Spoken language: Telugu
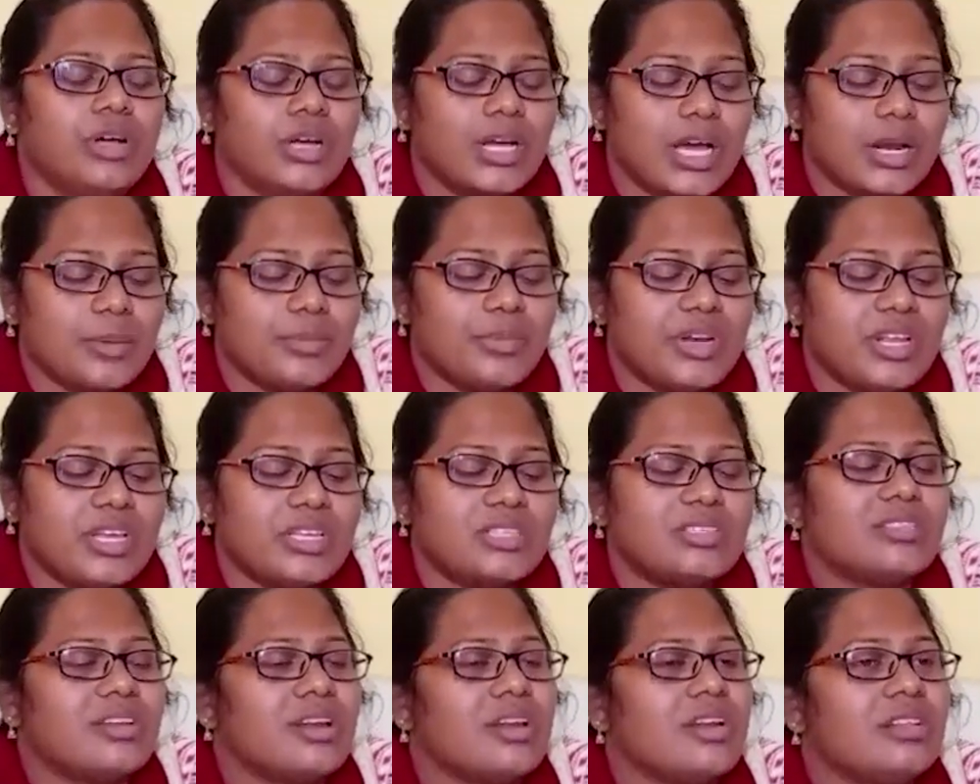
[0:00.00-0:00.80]
గర్భిణీ
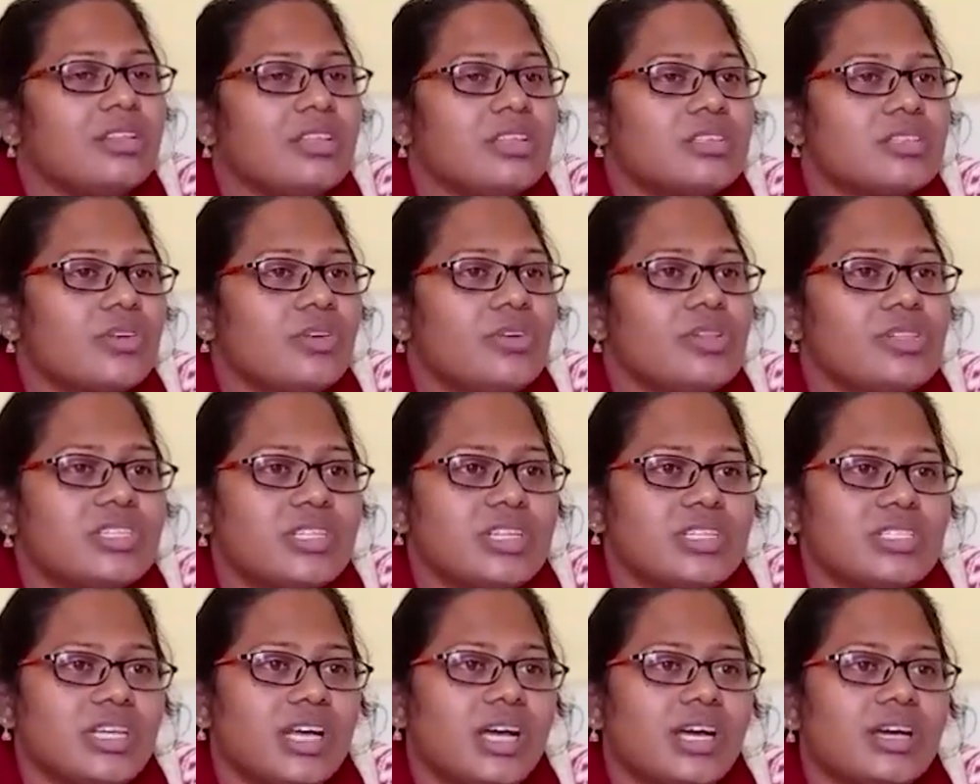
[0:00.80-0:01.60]
స్త్రీలు
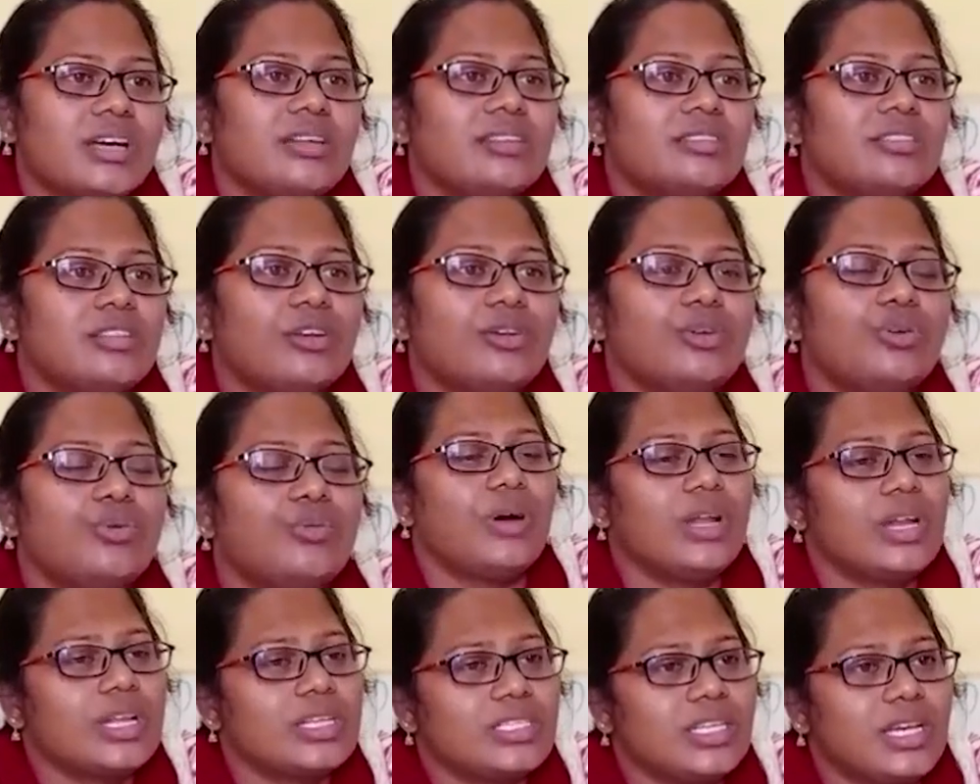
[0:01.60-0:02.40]
తీసుకోవాల్సిన జాగ్రత్తలు
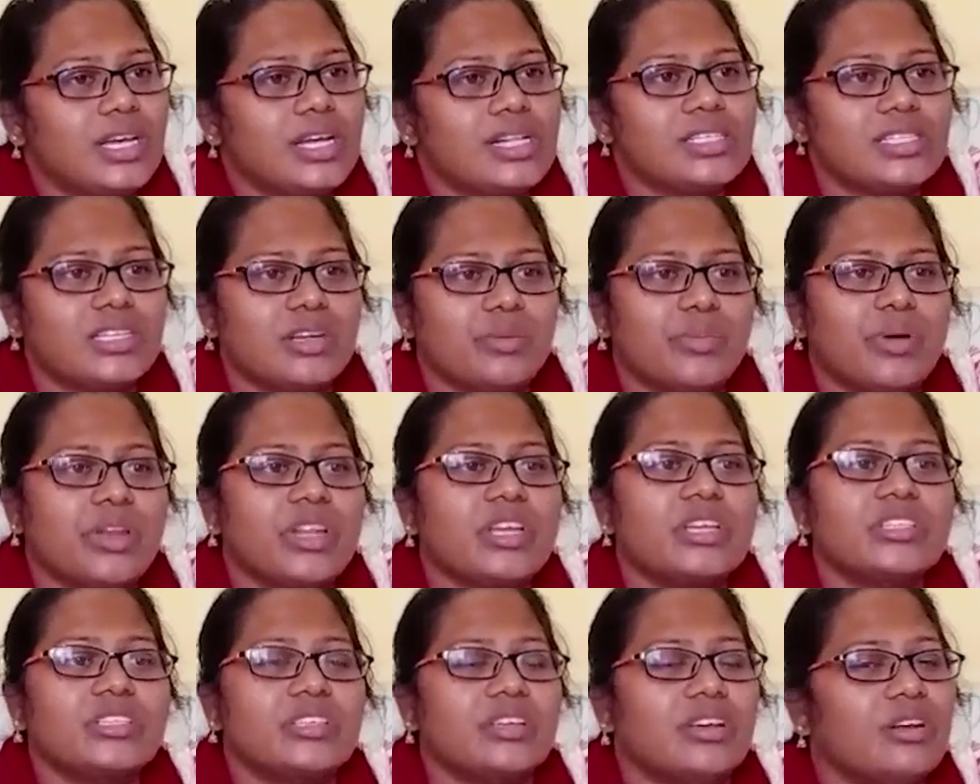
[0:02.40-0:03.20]
వాళ్ళకి చేయాల్సిన
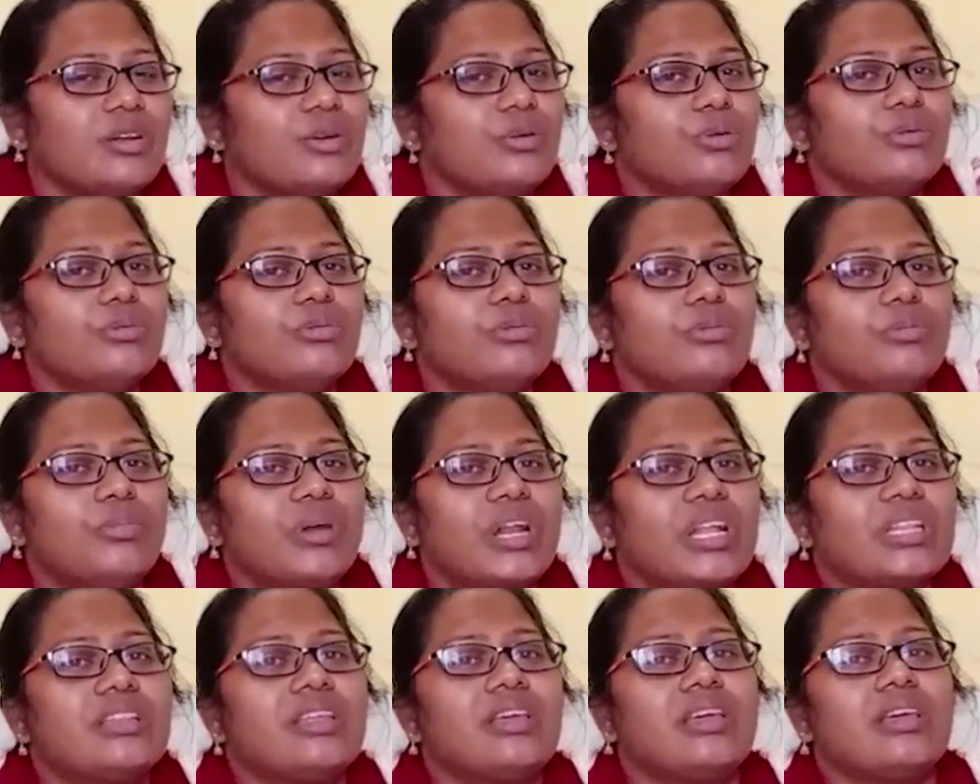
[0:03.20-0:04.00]
పరీక్షలు
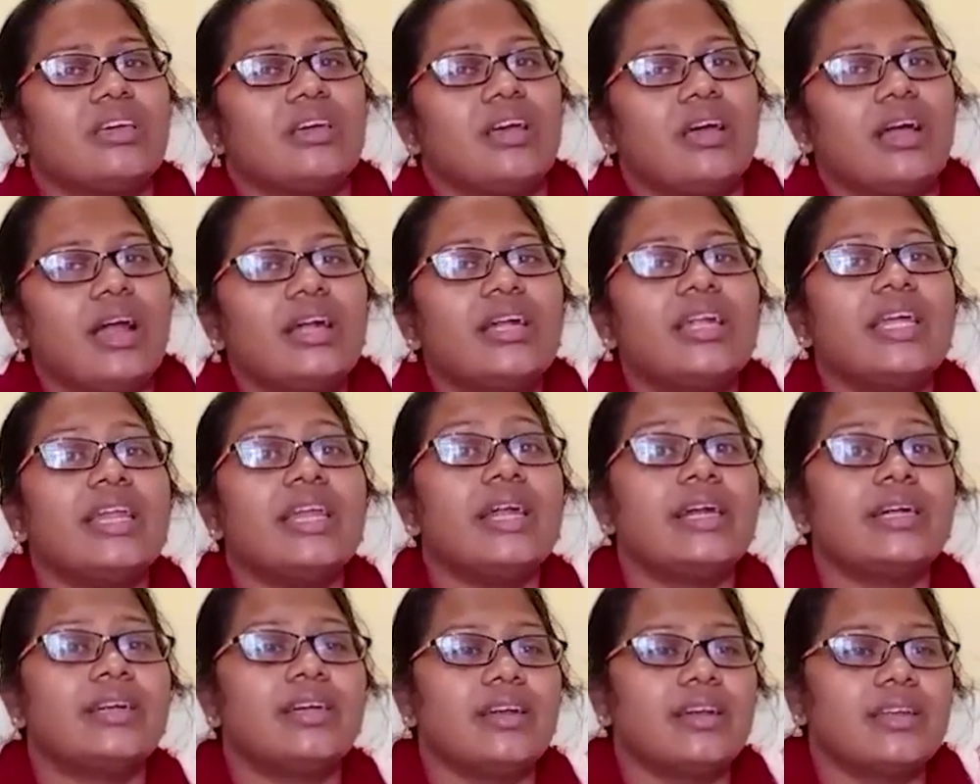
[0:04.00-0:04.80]
ప్రతి
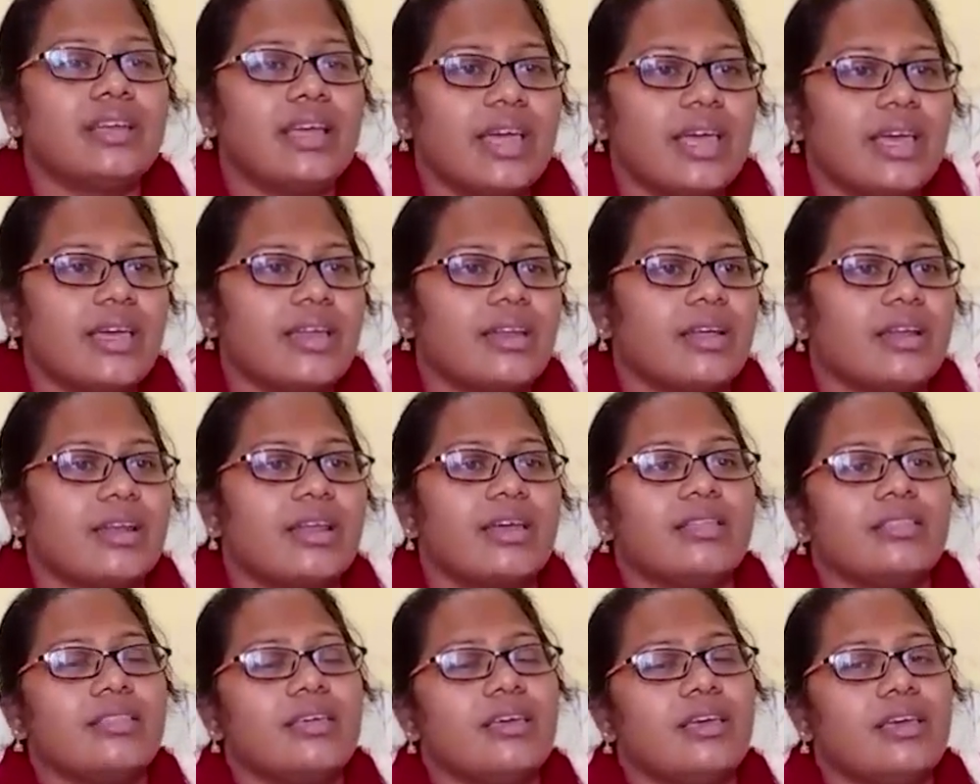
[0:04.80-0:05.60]
యాంటీనేటల్ కేర్
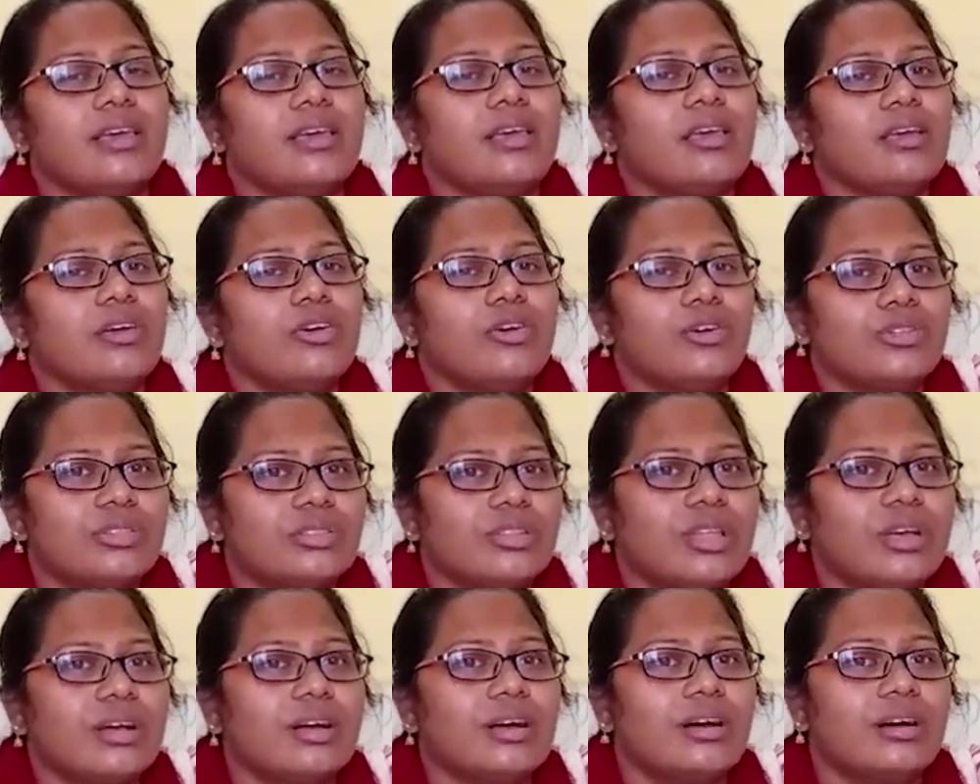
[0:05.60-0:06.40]
అనేది
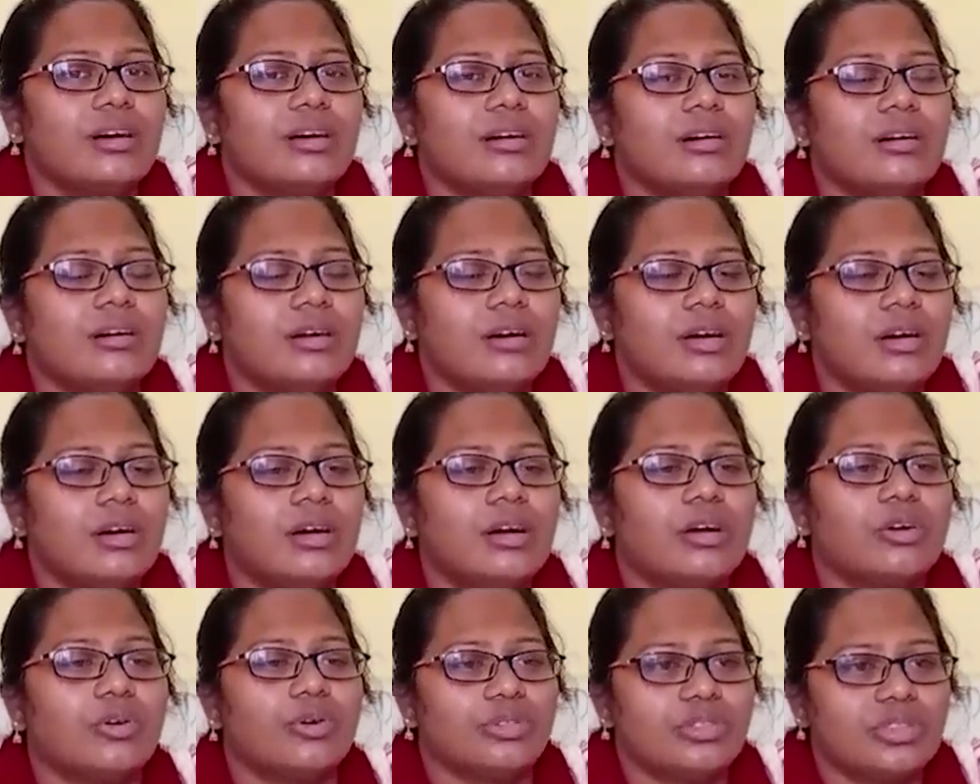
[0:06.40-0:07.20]
కొత్తగా
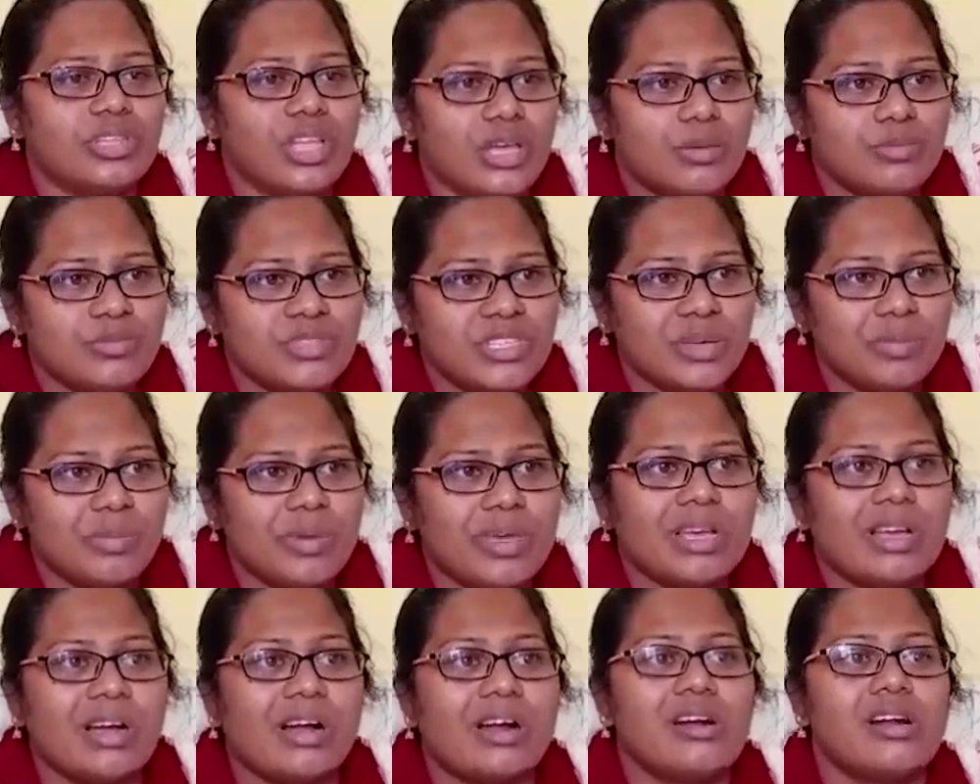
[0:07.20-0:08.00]
కొత్త
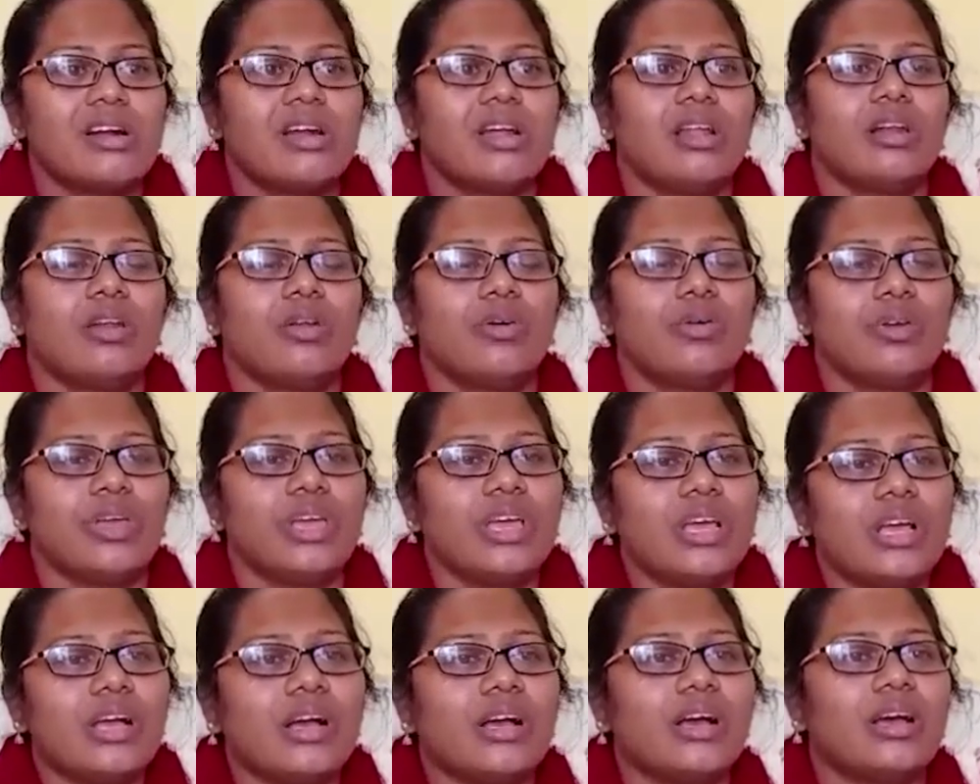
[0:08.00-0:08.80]
ఎంసీపీ కార్డులలో
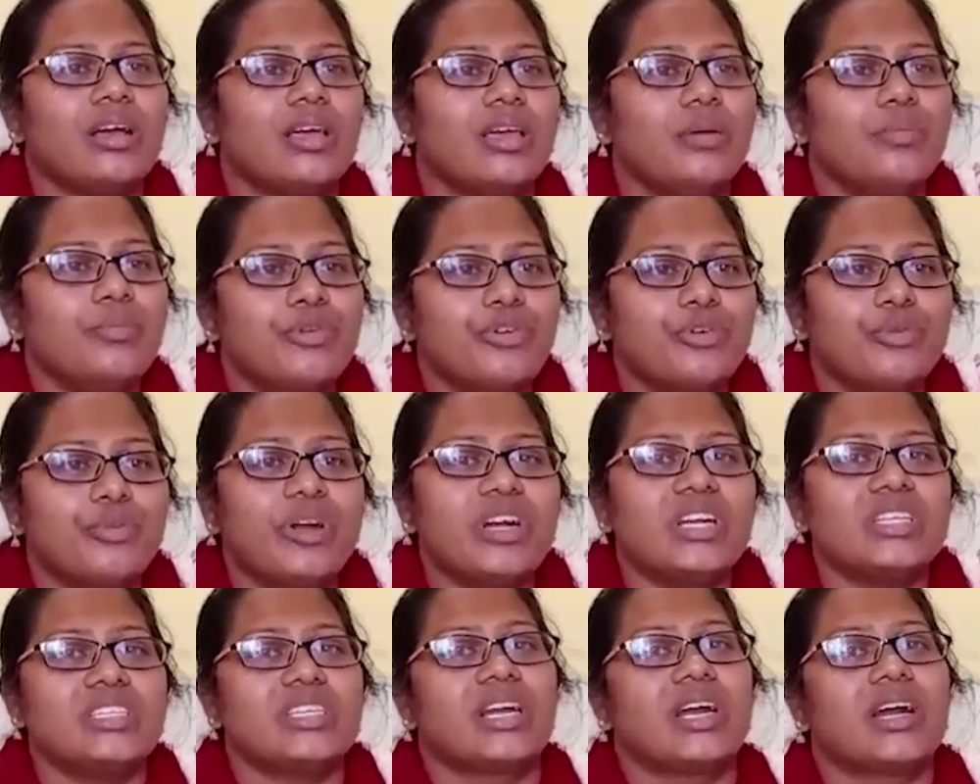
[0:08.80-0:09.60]
ఇంకా
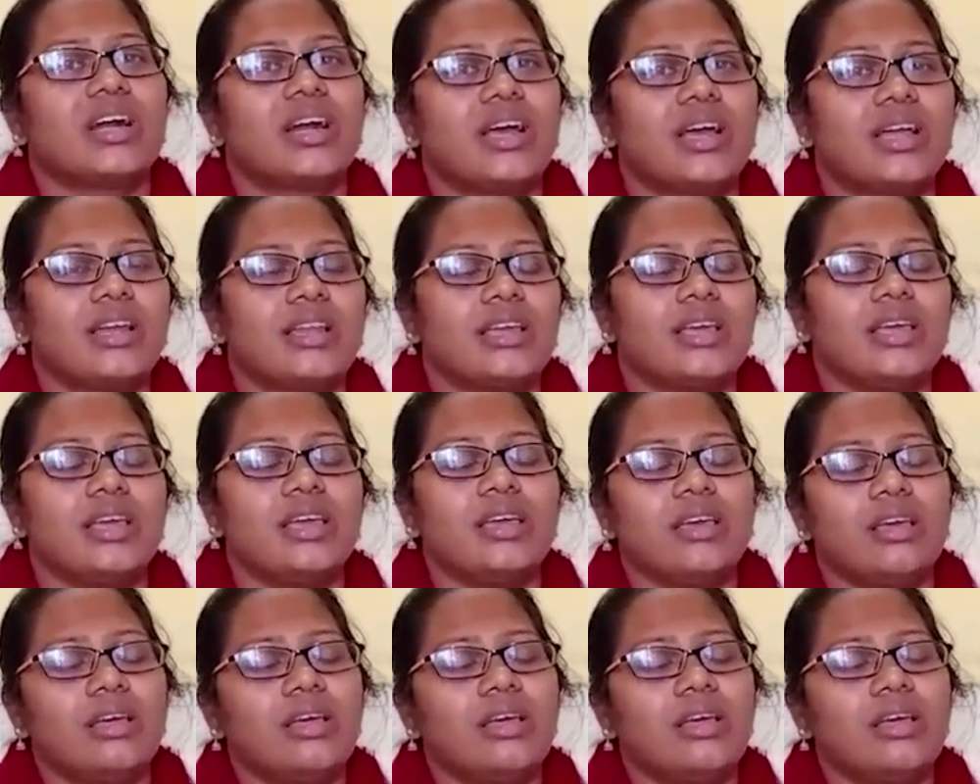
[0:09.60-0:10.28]
ఇంప్రూవ్మెంట్ జరగడానికి